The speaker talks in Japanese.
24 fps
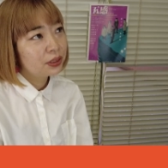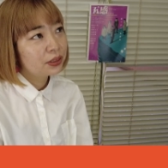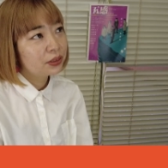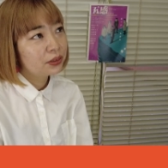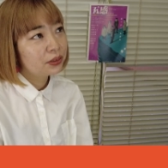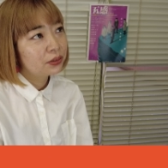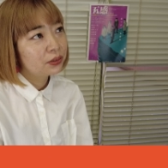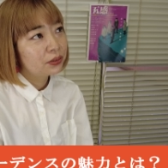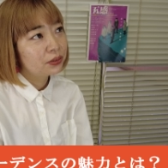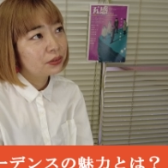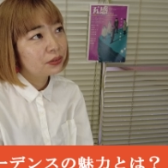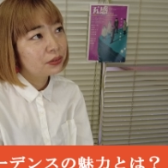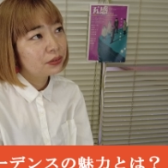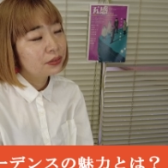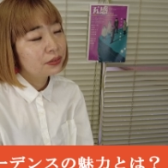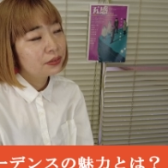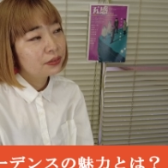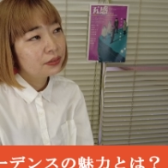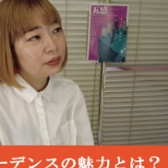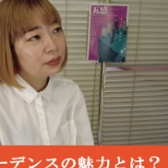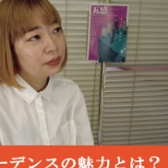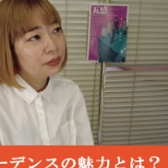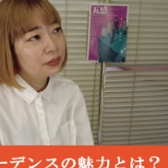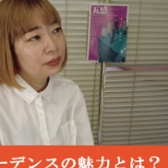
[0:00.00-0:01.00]
デンスの
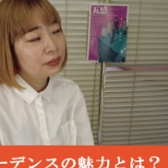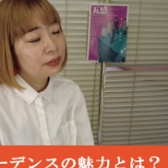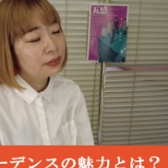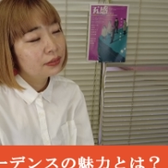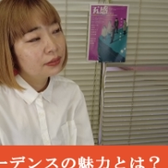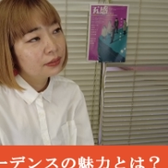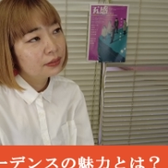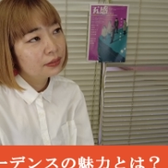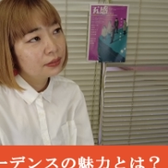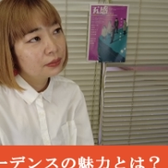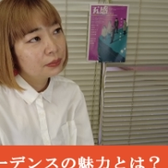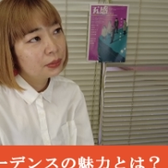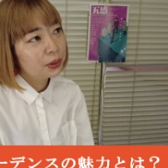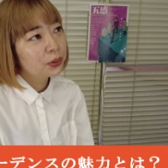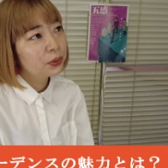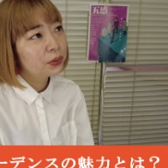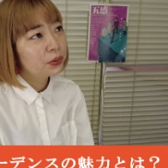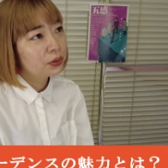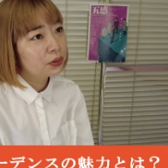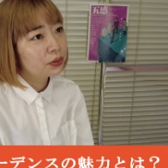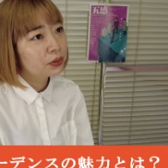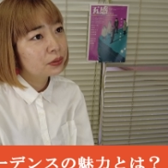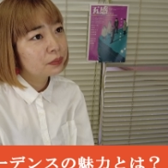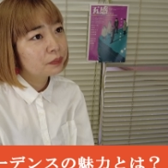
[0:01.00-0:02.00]
魅
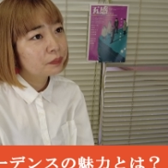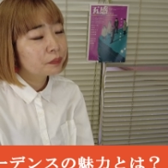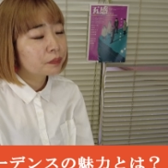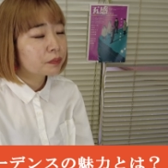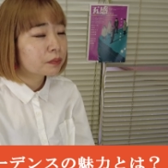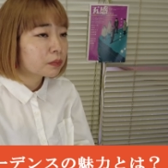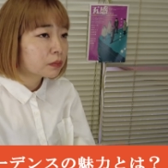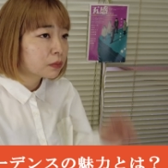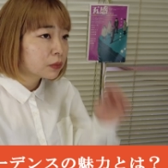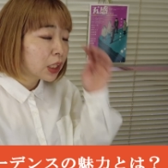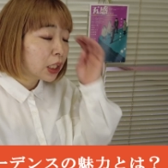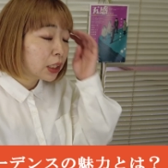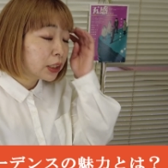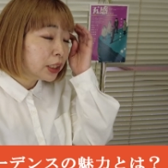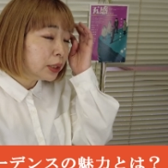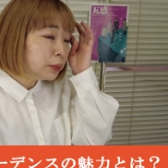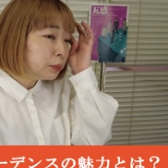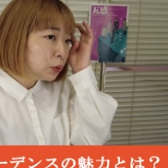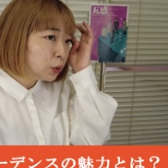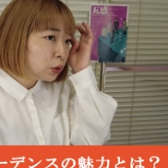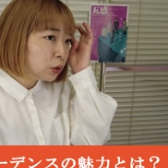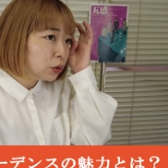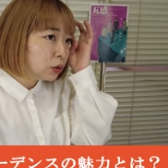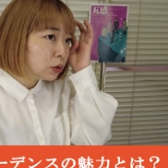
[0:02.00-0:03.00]
力、うん、あで
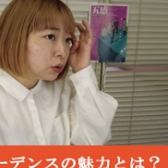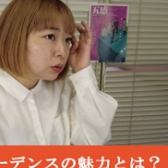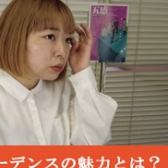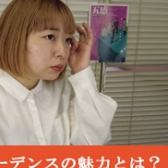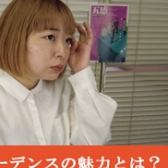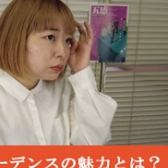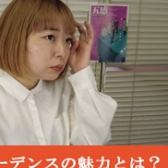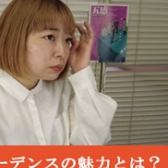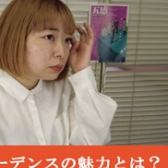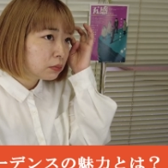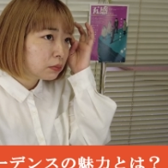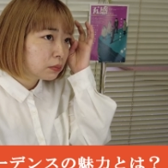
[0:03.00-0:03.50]
も